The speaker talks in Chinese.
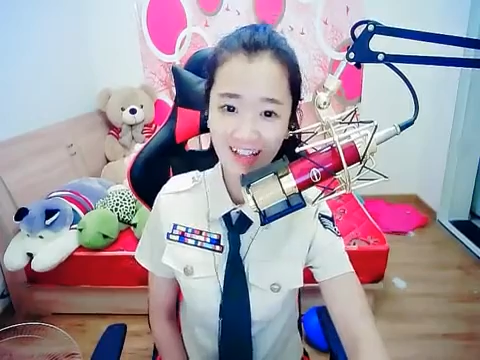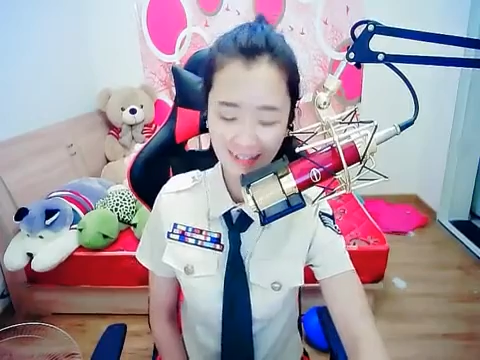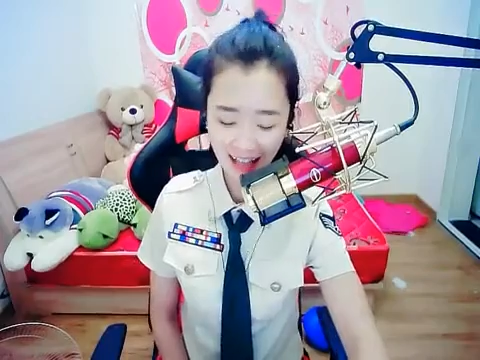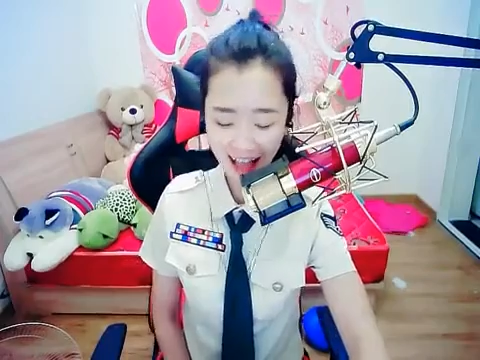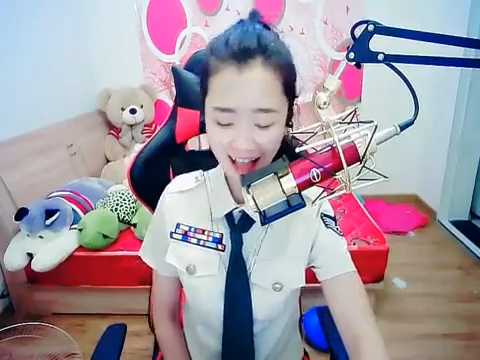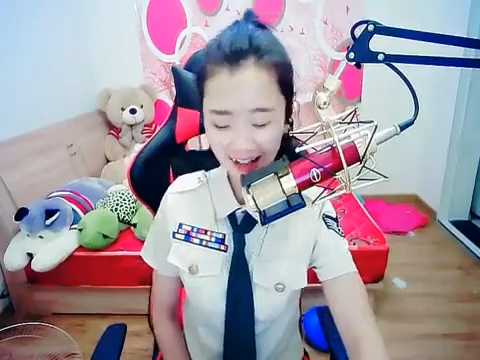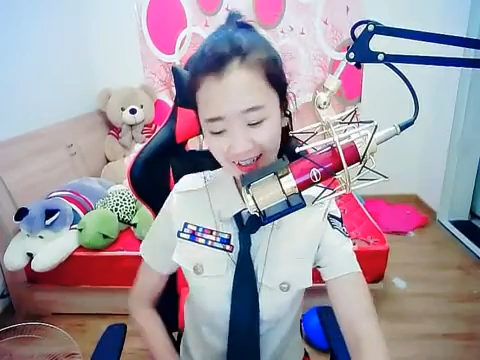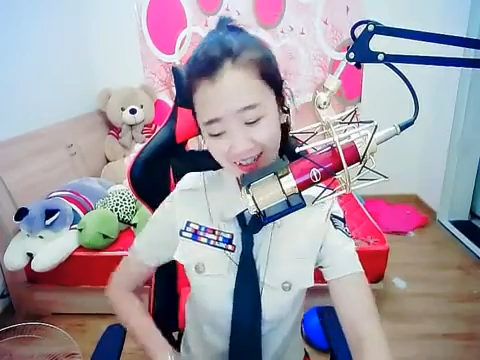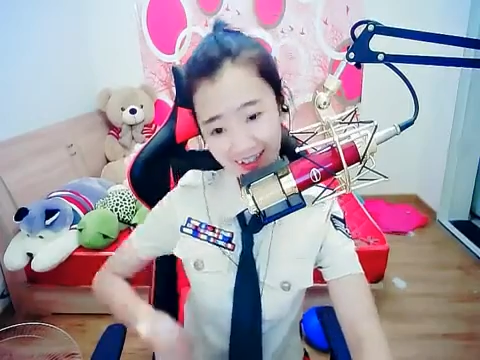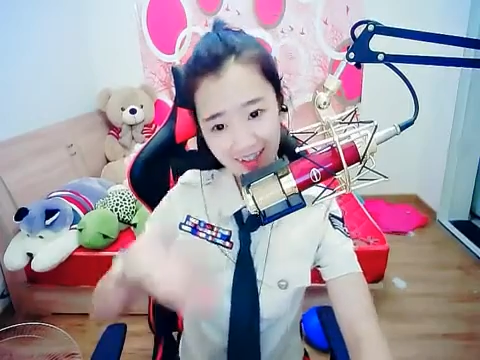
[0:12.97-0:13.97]
那
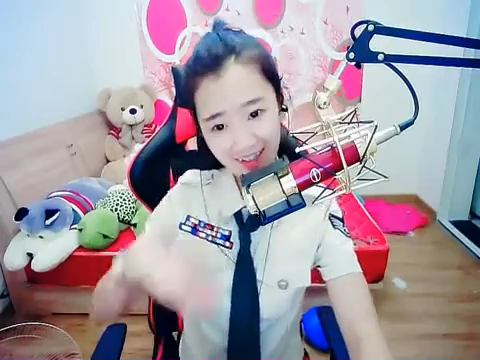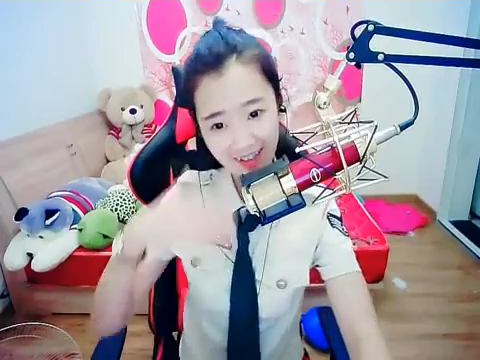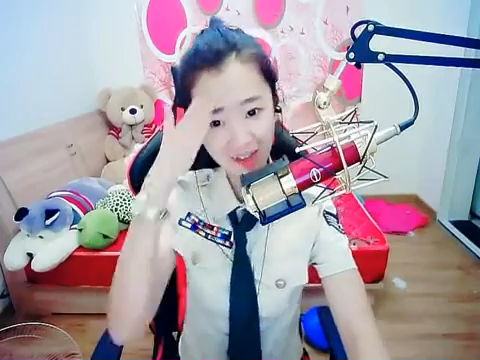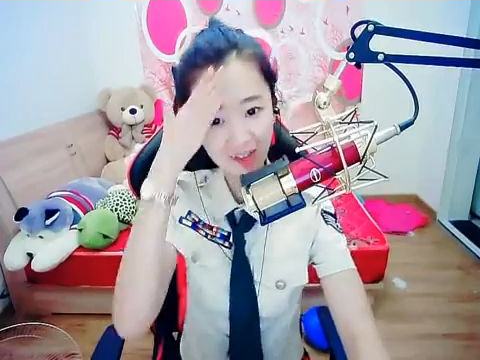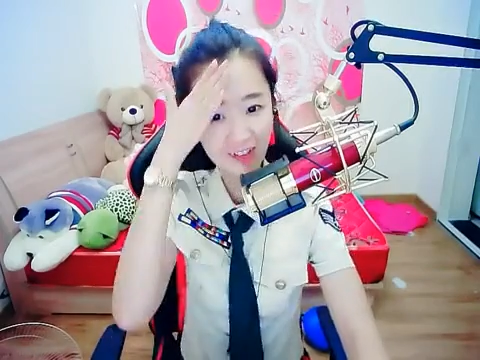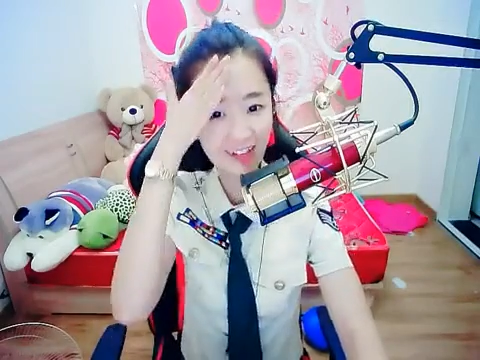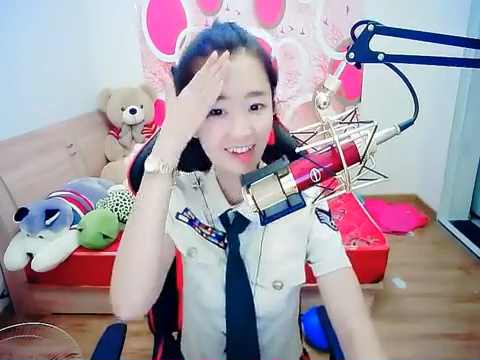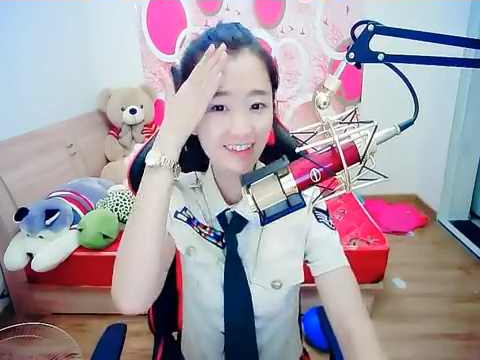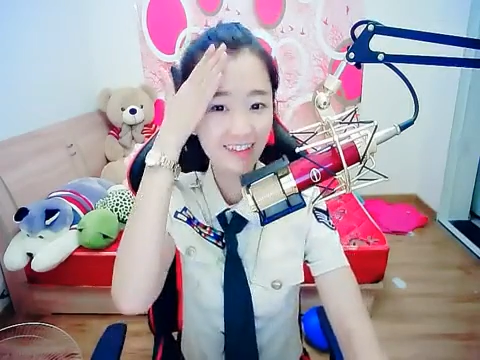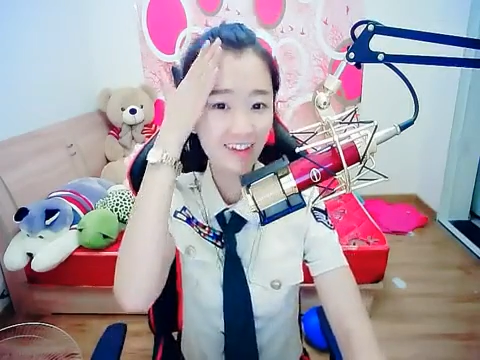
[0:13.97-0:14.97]
里的女
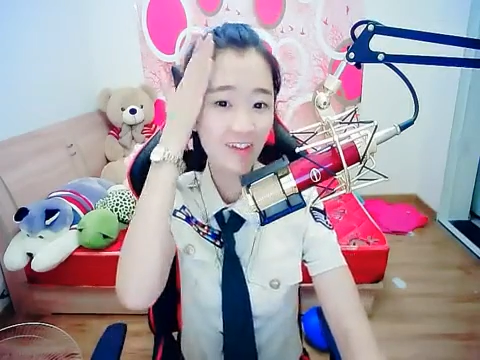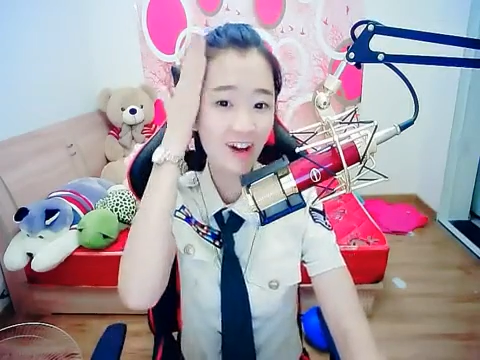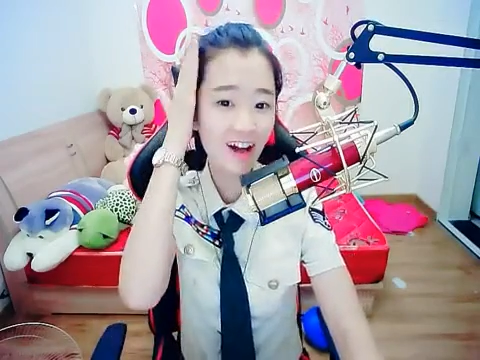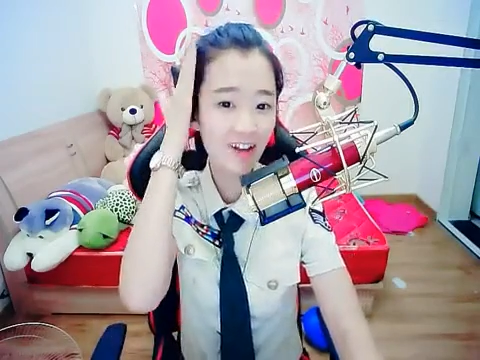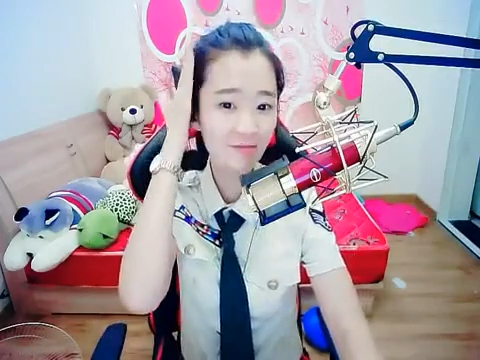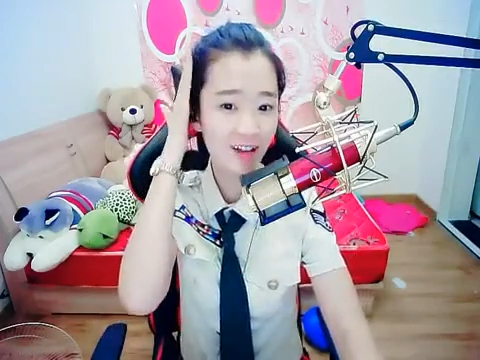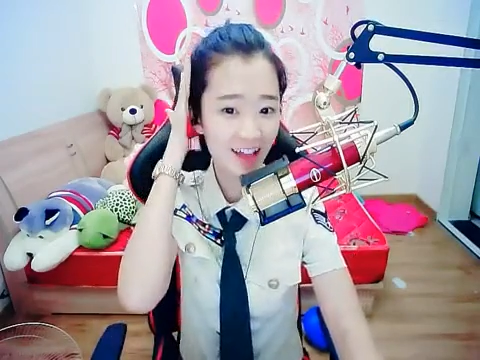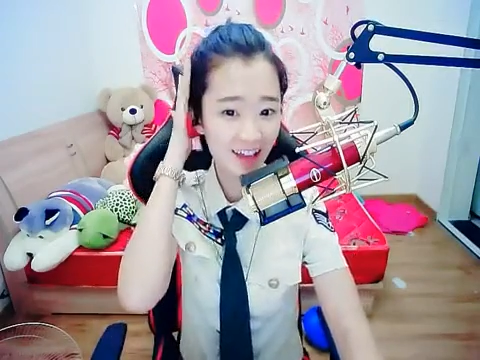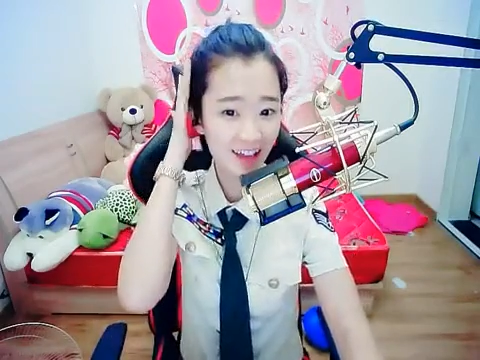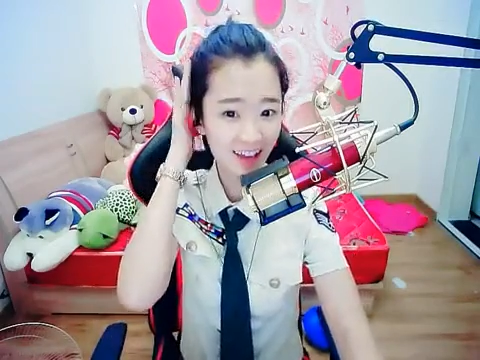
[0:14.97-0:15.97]
人都很
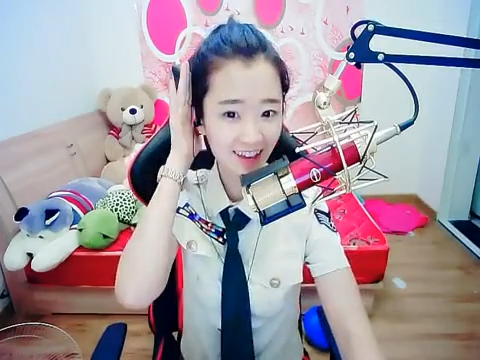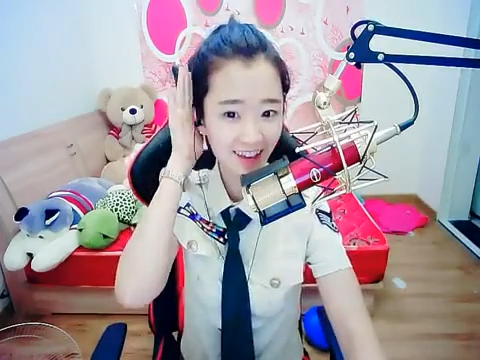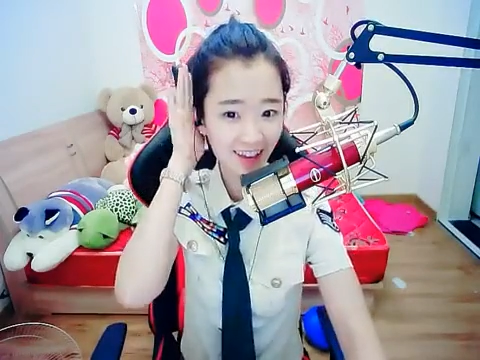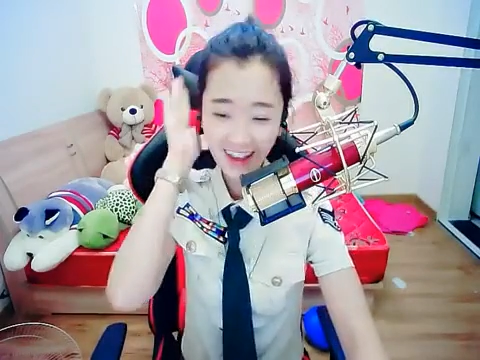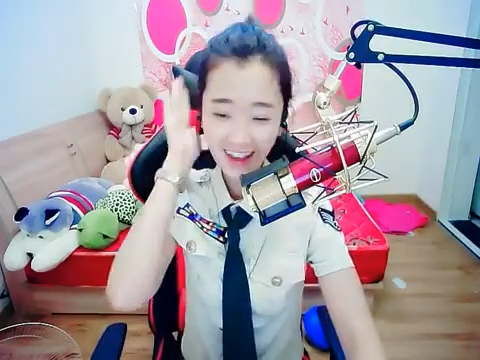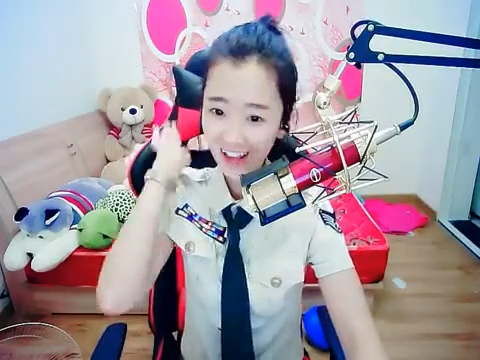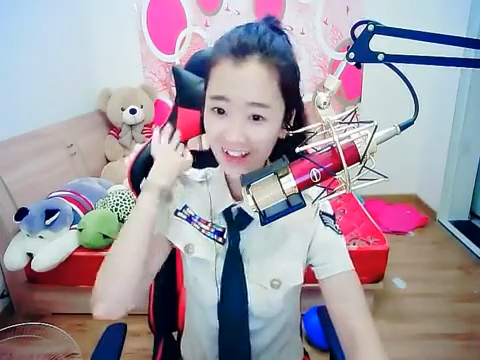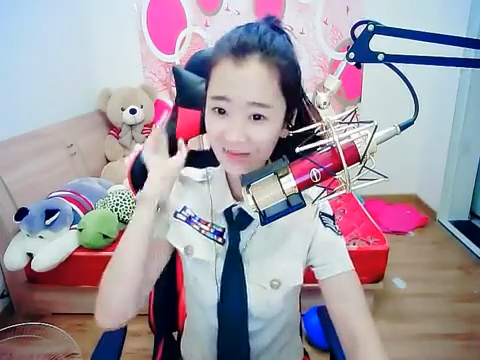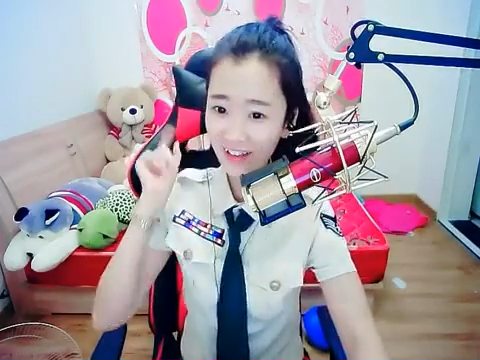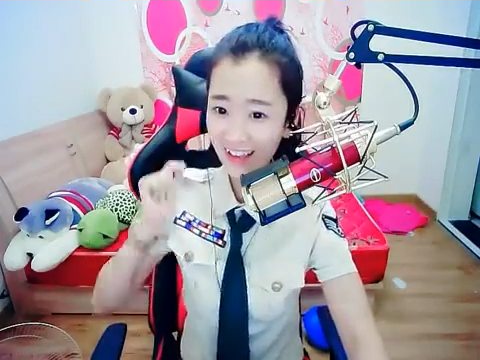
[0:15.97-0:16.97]
美很
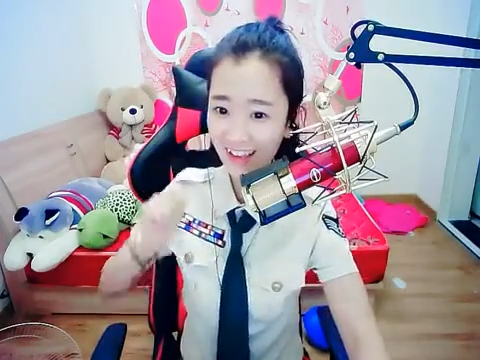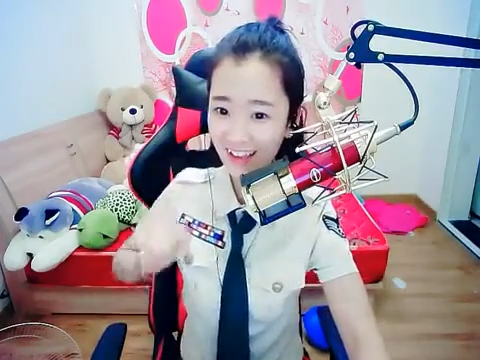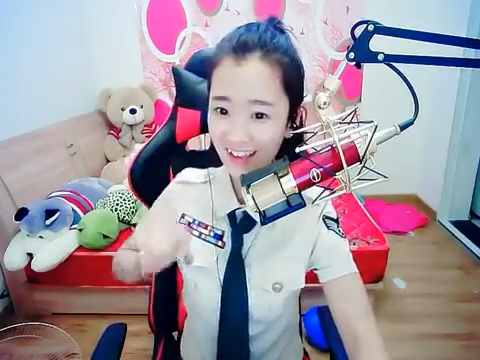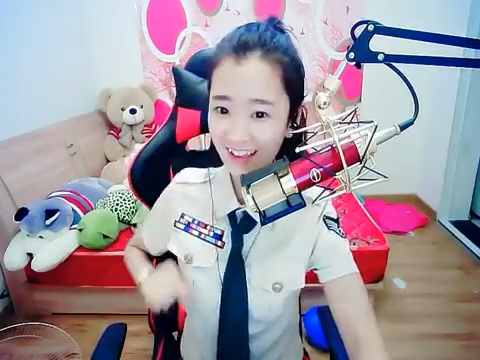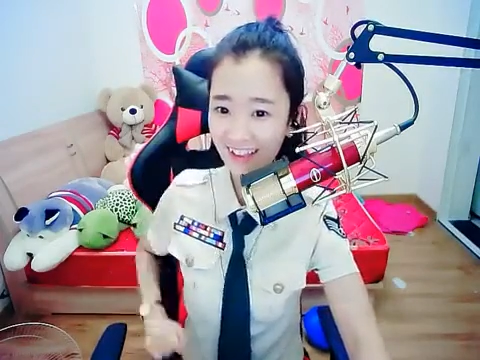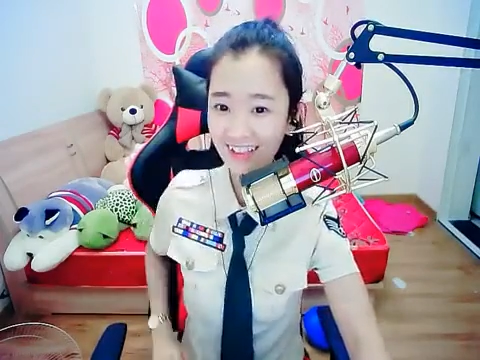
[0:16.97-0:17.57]
美。